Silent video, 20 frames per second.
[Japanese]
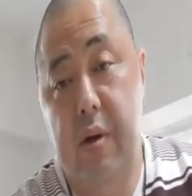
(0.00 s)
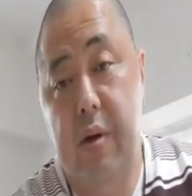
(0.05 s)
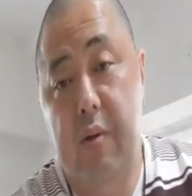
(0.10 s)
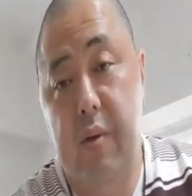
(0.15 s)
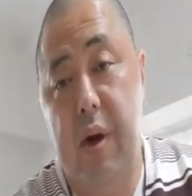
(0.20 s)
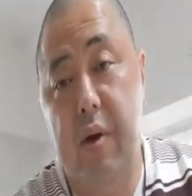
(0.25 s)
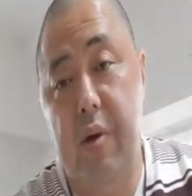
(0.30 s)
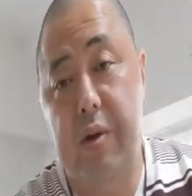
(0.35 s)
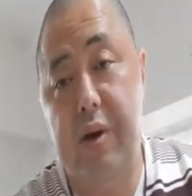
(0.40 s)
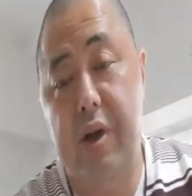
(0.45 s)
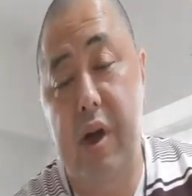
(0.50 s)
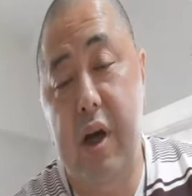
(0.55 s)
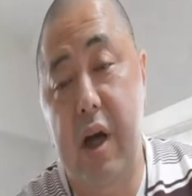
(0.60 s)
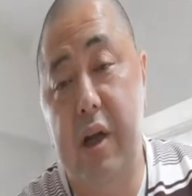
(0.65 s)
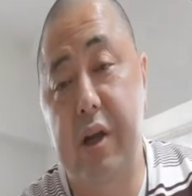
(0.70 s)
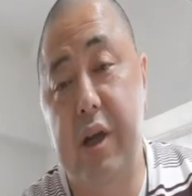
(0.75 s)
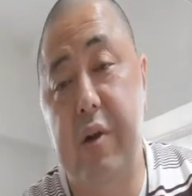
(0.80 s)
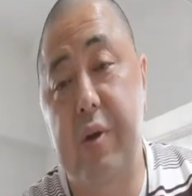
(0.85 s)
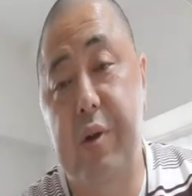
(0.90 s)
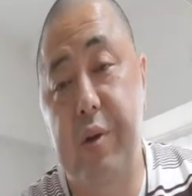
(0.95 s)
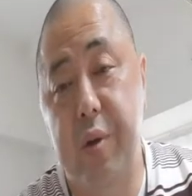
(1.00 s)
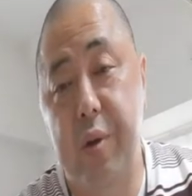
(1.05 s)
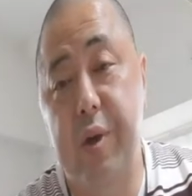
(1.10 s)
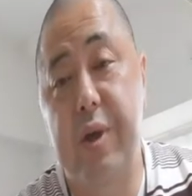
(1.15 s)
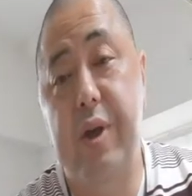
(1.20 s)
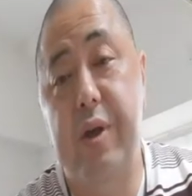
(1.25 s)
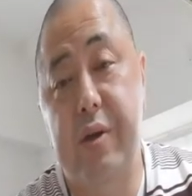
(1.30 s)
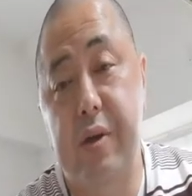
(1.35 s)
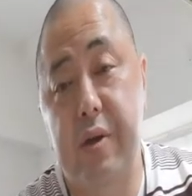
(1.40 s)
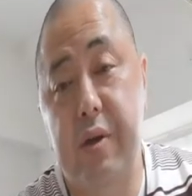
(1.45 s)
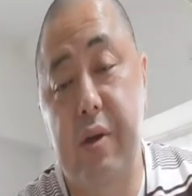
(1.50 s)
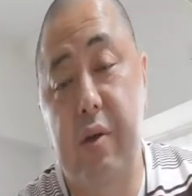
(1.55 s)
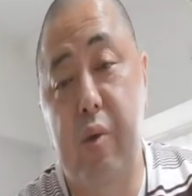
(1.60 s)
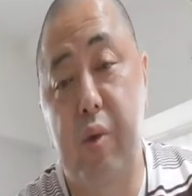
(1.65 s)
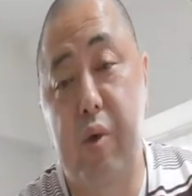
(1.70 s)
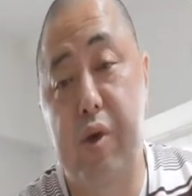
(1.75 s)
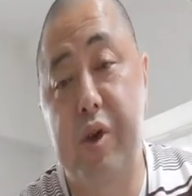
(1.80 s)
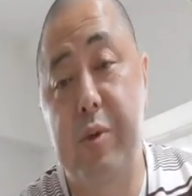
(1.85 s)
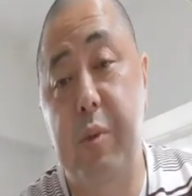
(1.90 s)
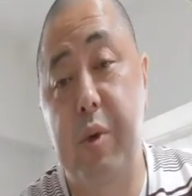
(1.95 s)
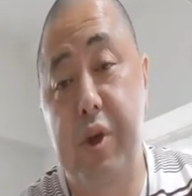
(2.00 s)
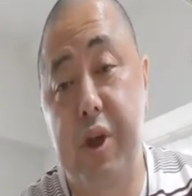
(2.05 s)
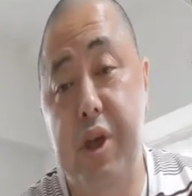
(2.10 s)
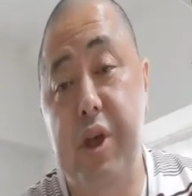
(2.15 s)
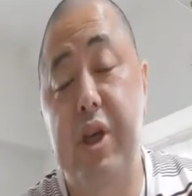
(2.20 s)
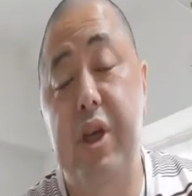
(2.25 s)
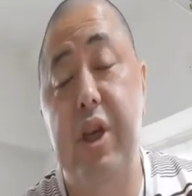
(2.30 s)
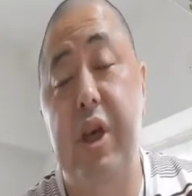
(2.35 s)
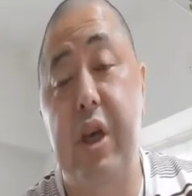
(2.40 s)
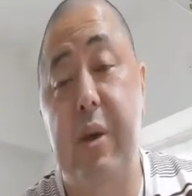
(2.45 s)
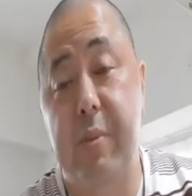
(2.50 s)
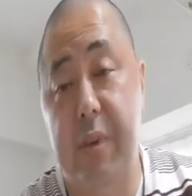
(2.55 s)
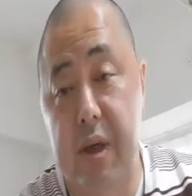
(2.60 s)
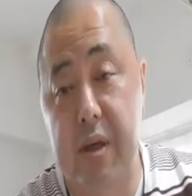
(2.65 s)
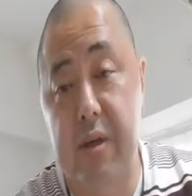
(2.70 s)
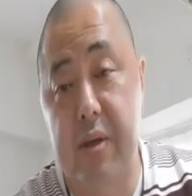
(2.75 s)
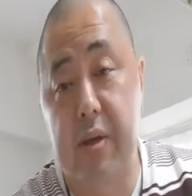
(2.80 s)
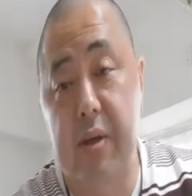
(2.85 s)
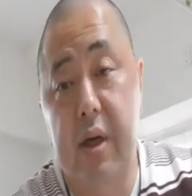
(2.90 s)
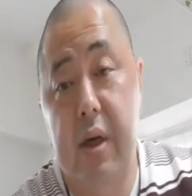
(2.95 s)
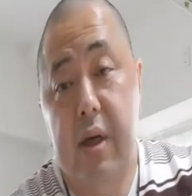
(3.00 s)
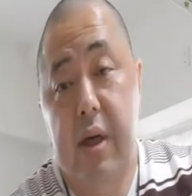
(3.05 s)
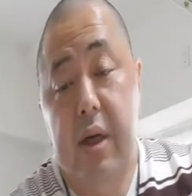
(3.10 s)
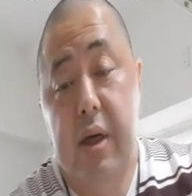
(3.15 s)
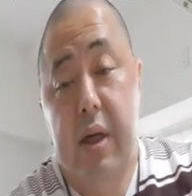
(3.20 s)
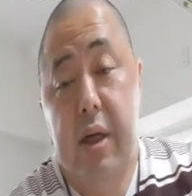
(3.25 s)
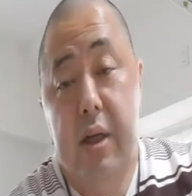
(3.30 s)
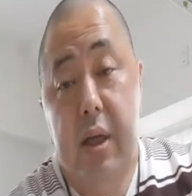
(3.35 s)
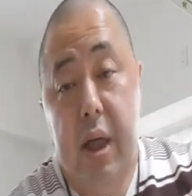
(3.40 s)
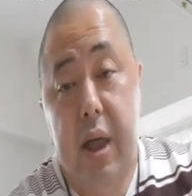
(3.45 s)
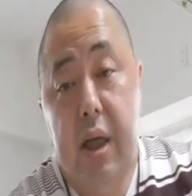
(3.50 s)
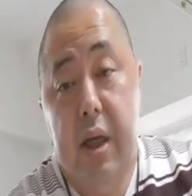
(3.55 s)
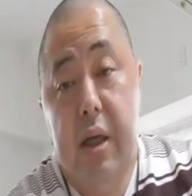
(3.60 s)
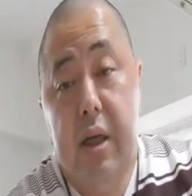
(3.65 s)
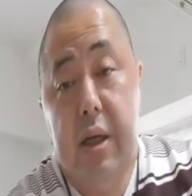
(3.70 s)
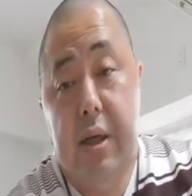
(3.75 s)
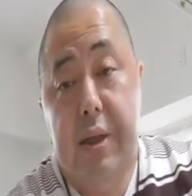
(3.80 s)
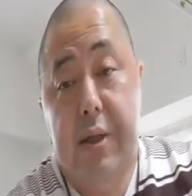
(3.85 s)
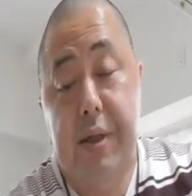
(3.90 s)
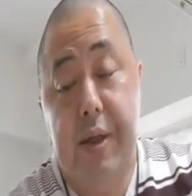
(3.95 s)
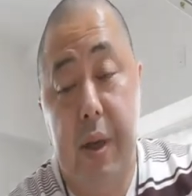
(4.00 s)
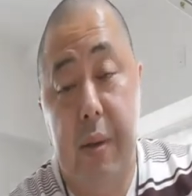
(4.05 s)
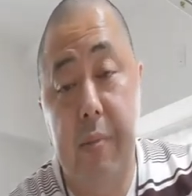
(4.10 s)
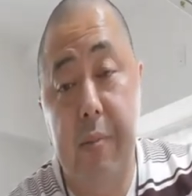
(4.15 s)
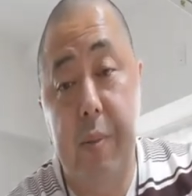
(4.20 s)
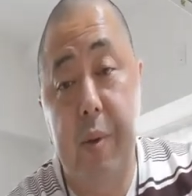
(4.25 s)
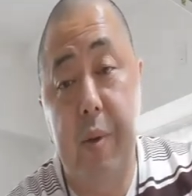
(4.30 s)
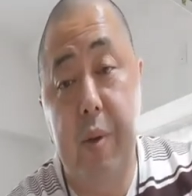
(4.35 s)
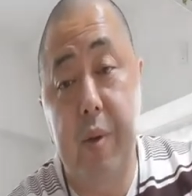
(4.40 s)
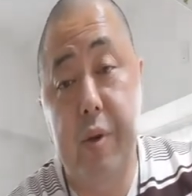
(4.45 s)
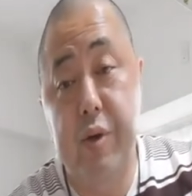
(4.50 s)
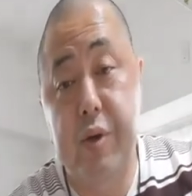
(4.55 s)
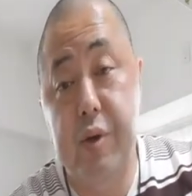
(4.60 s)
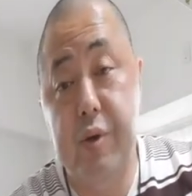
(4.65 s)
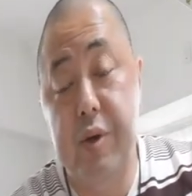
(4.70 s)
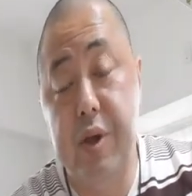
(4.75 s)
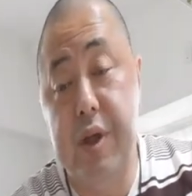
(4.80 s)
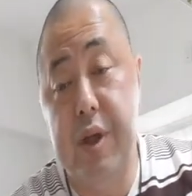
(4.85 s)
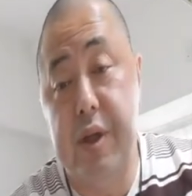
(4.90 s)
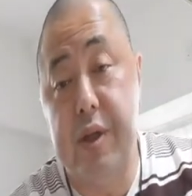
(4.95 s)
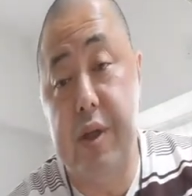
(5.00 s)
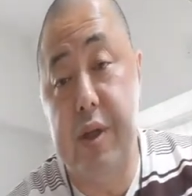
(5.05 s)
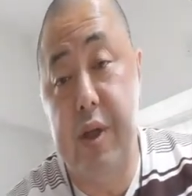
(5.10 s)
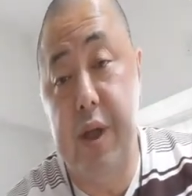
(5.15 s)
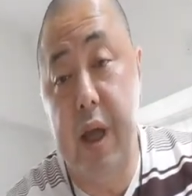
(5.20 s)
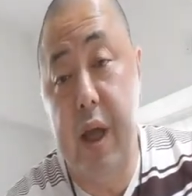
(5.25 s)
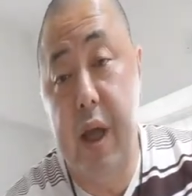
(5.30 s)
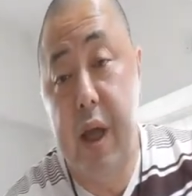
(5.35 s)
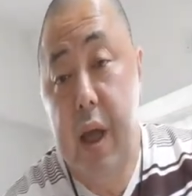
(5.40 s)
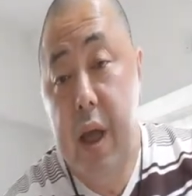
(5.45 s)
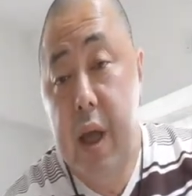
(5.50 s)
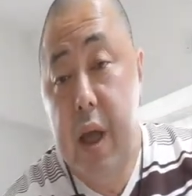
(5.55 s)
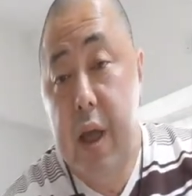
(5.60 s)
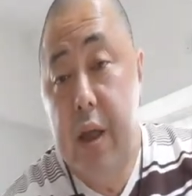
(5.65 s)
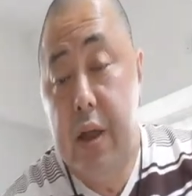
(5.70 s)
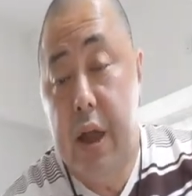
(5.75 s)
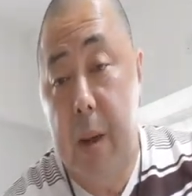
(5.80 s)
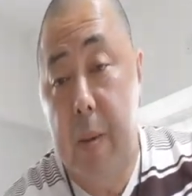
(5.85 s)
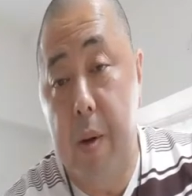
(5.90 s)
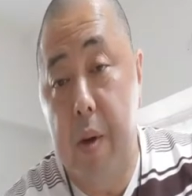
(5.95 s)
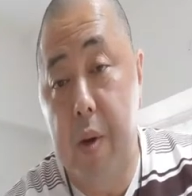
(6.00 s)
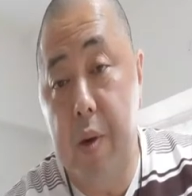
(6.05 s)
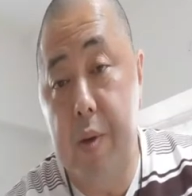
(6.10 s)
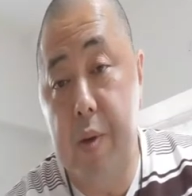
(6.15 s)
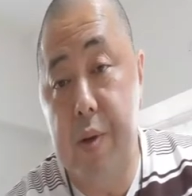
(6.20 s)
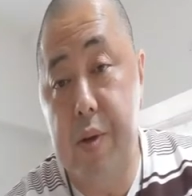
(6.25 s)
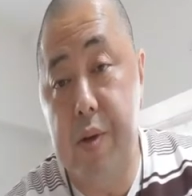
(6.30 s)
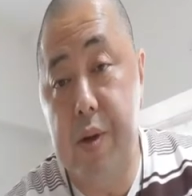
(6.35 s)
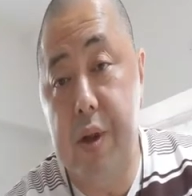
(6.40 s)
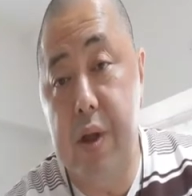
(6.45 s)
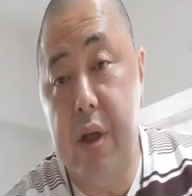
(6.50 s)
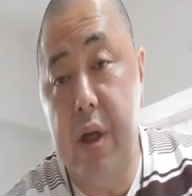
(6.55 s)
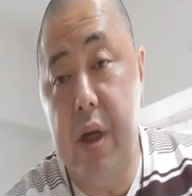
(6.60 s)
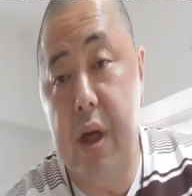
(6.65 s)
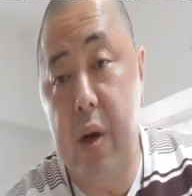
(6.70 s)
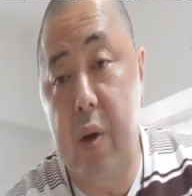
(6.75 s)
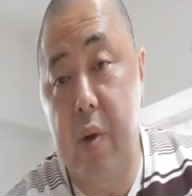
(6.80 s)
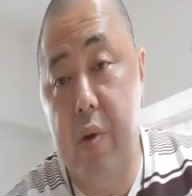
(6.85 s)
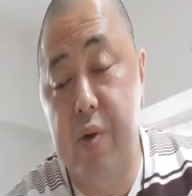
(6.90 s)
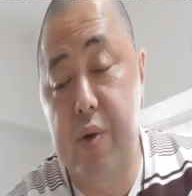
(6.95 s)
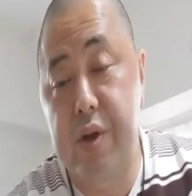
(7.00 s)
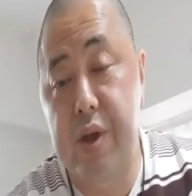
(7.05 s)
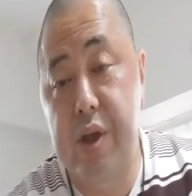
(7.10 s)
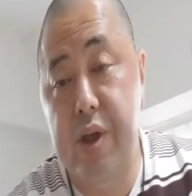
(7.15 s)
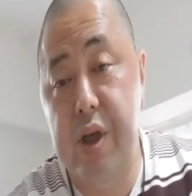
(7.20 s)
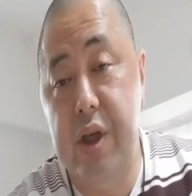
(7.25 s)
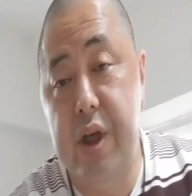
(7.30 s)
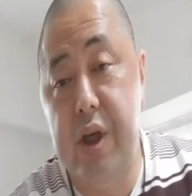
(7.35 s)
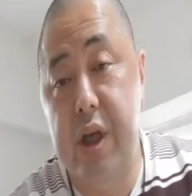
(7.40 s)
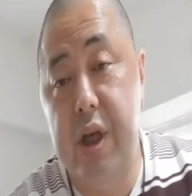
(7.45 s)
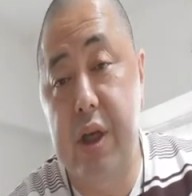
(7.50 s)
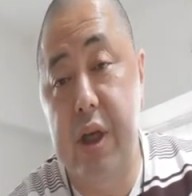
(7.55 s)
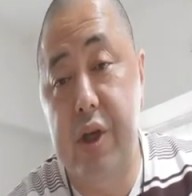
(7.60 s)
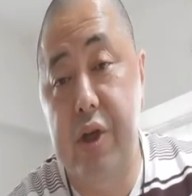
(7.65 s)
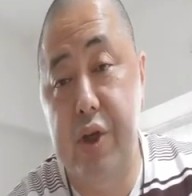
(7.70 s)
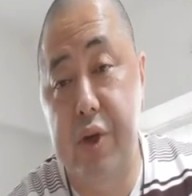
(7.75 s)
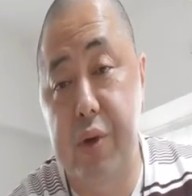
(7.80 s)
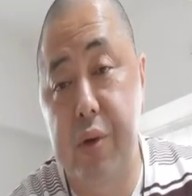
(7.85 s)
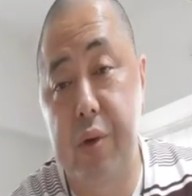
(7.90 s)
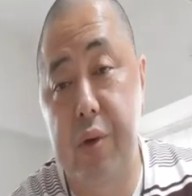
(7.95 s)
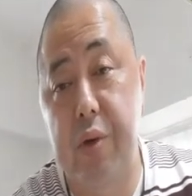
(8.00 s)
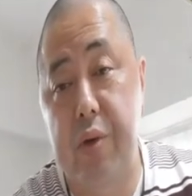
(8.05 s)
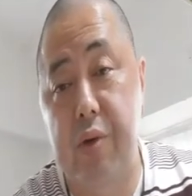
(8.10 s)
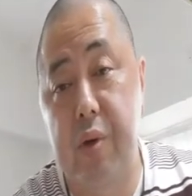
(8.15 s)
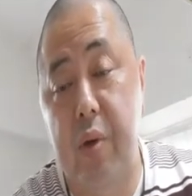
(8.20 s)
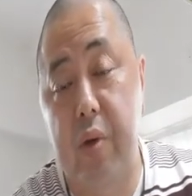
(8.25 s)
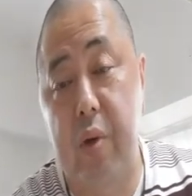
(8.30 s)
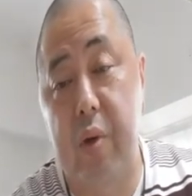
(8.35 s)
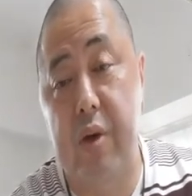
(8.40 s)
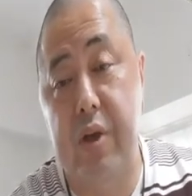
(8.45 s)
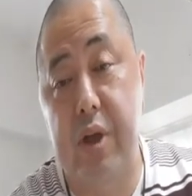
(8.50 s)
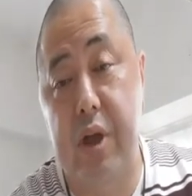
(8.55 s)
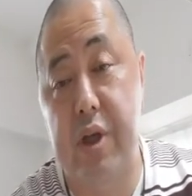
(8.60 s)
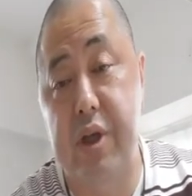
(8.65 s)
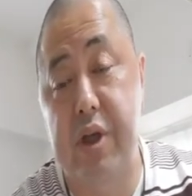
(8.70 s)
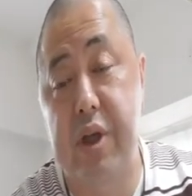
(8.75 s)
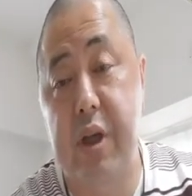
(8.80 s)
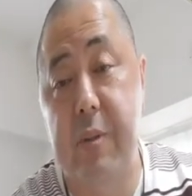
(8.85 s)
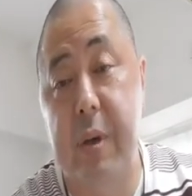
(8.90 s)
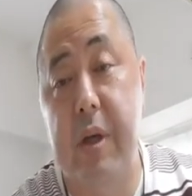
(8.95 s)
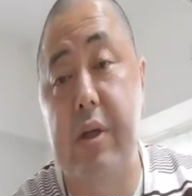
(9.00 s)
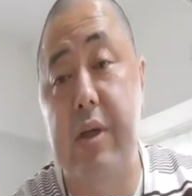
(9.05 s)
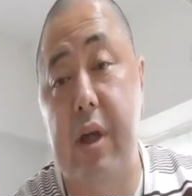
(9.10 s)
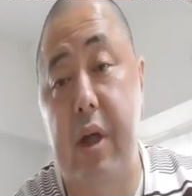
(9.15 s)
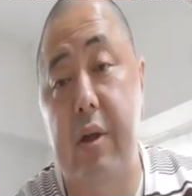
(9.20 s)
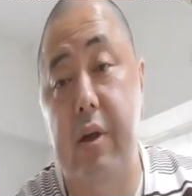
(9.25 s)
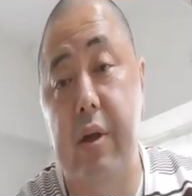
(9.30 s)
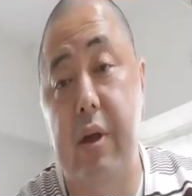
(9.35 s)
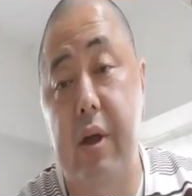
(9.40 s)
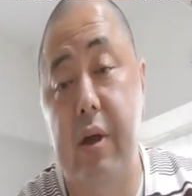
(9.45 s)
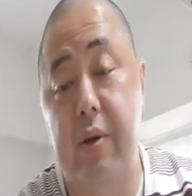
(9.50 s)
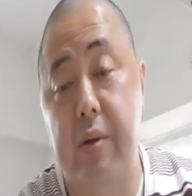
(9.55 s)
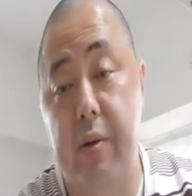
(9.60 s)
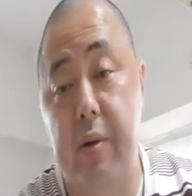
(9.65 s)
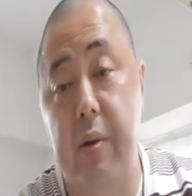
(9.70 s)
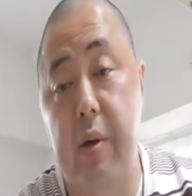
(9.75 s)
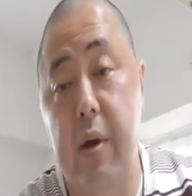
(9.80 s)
ワンコちゃん飼ってる人多いです。うちも2匹います。ね、散歩中にですね、タバコの吸い殻を口に入れて中毒を起こして死にましたっていう